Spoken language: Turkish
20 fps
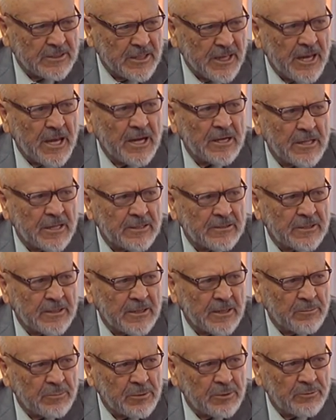
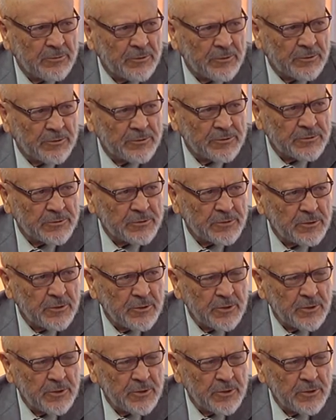değerlendirebiliyoruz?